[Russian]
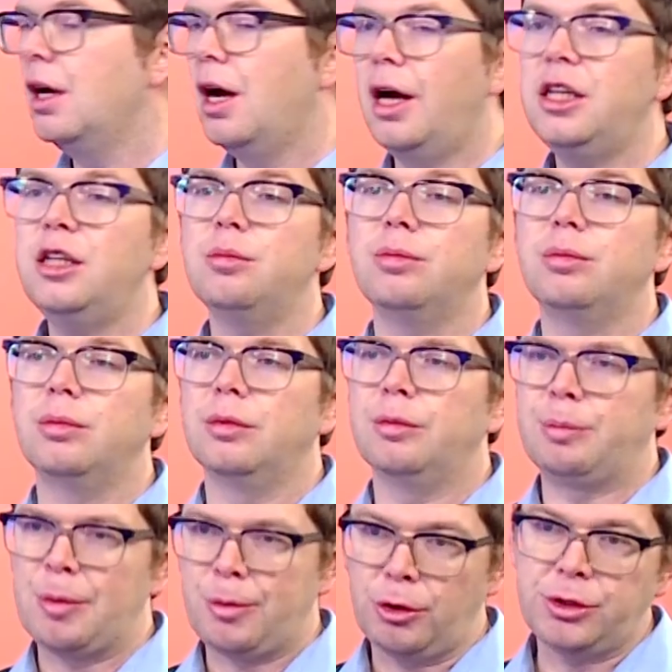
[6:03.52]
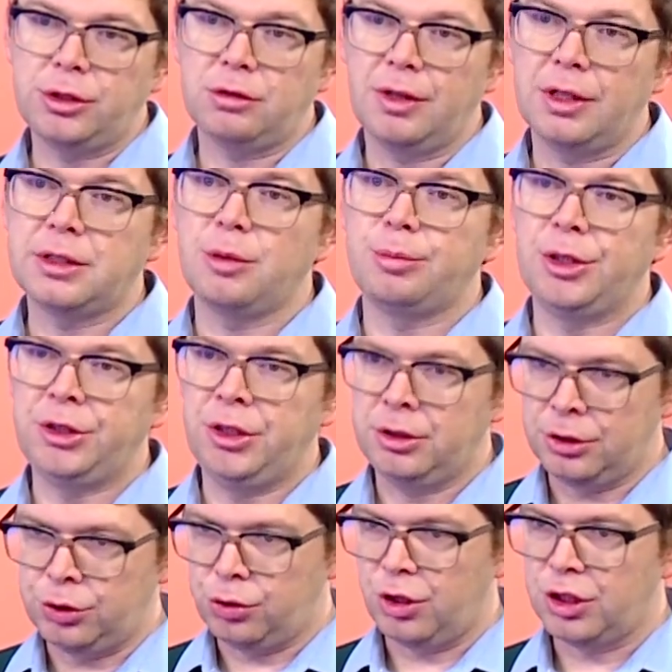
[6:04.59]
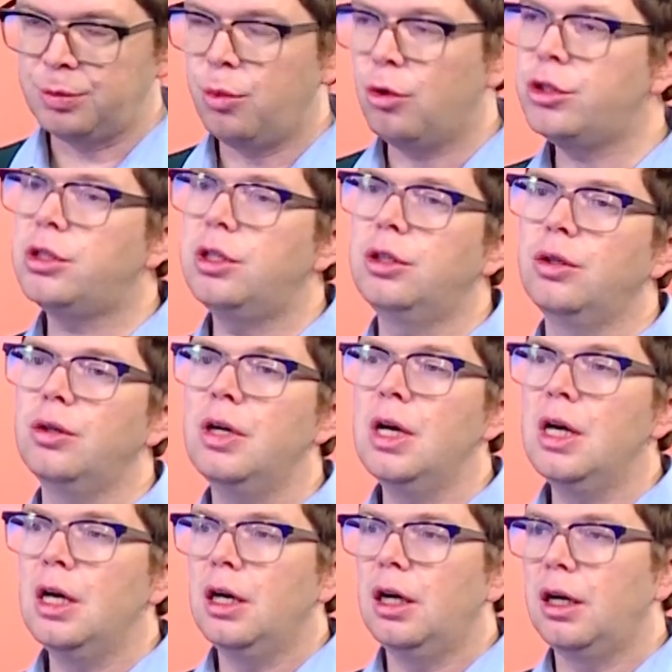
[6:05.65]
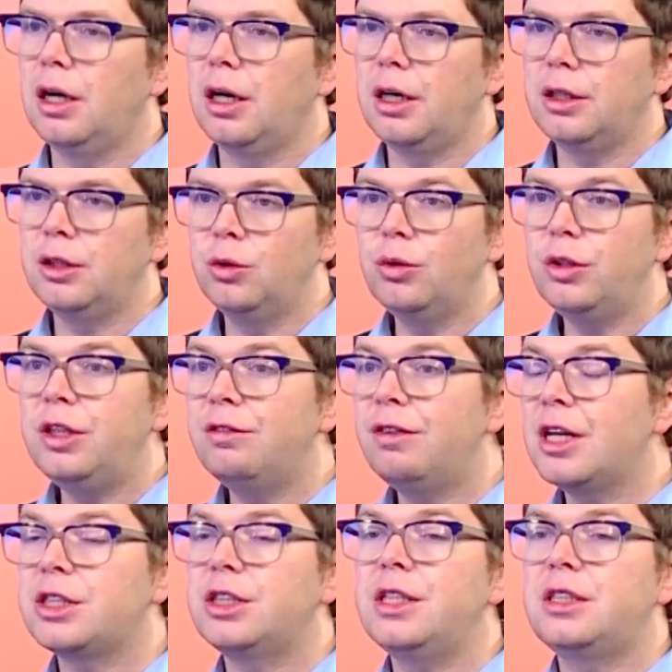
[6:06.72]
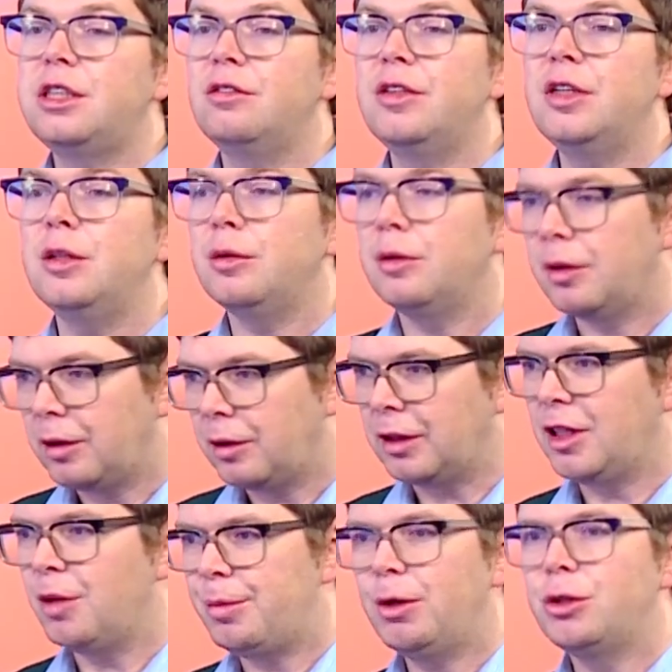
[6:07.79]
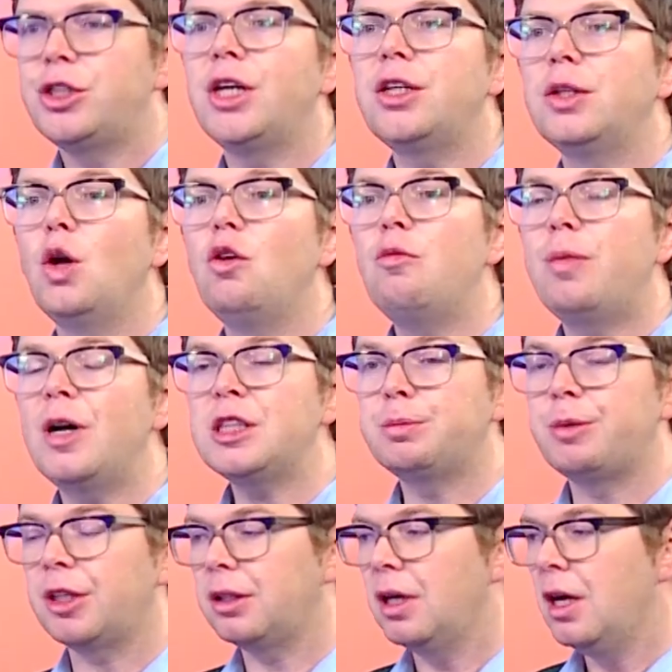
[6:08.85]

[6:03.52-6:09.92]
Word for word: Они попросят вас оплатить еще раз пошлину. Э, ну и важно, если вы, когда получаете новый паспорт,